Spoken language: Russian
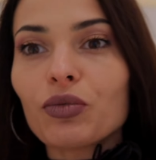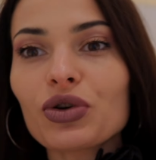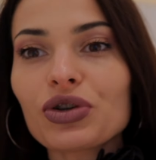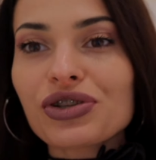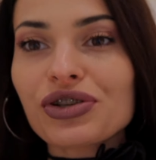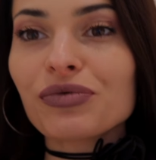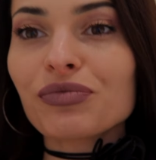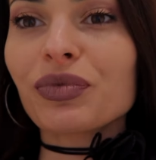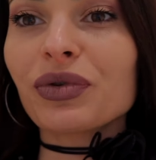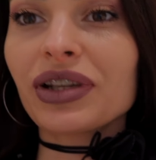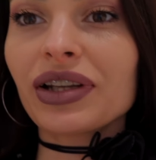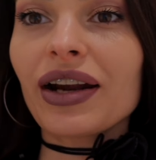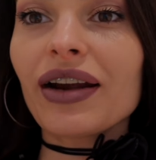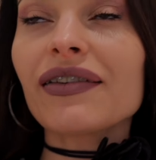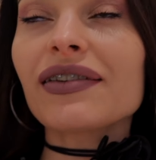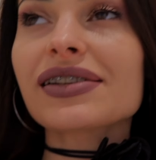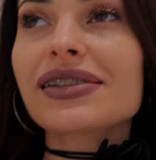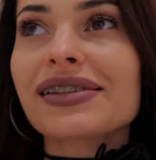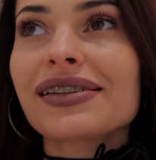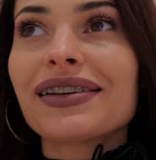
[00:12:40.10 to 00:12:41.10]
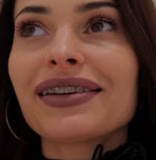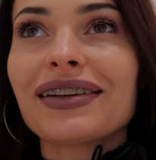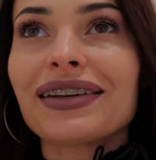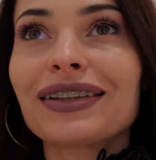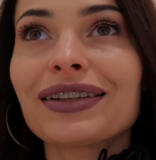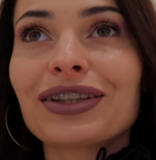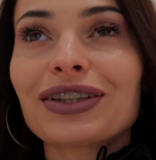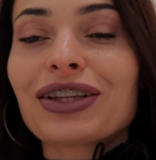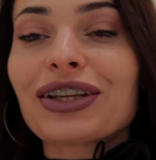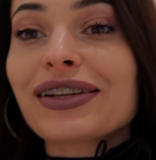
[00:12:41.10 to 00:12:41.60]
очень понравился
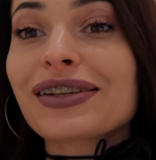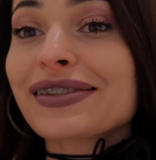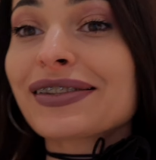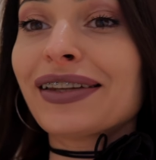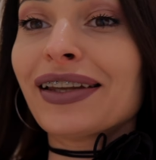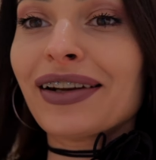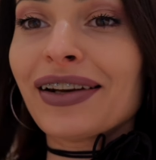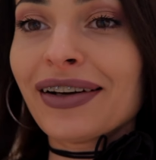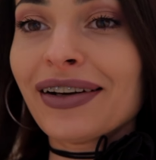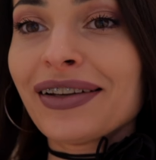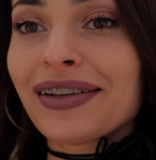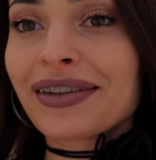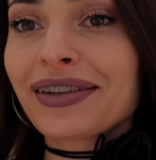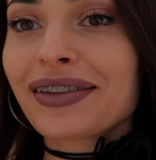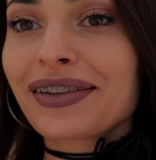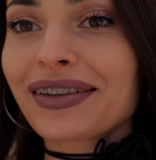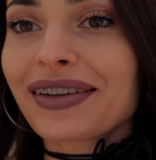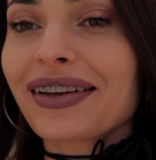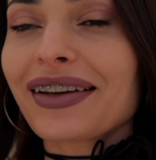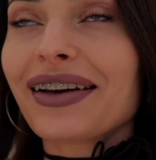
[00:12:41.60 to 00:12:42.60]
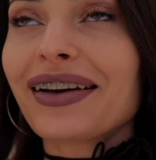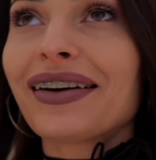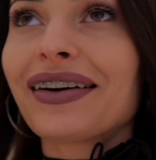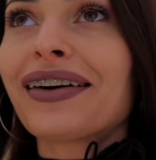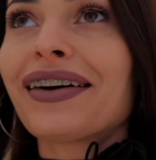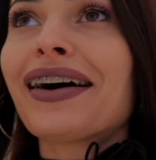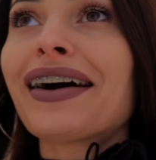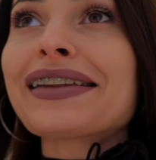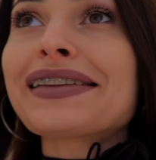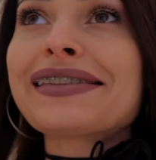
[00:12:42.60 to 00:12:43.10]
этот ресторан. А,
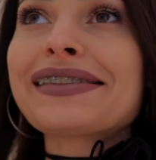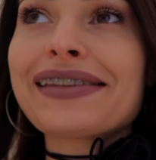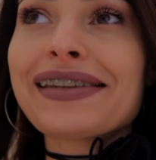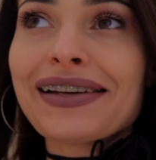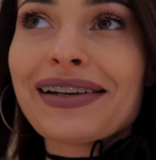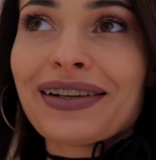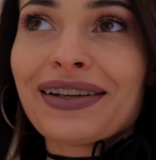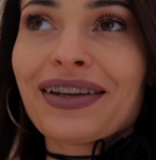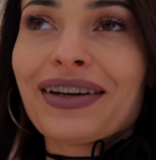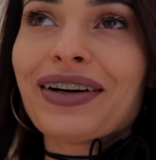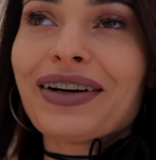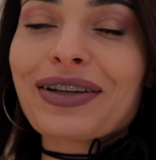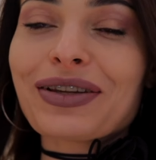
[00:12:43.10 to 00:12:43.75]
отдельно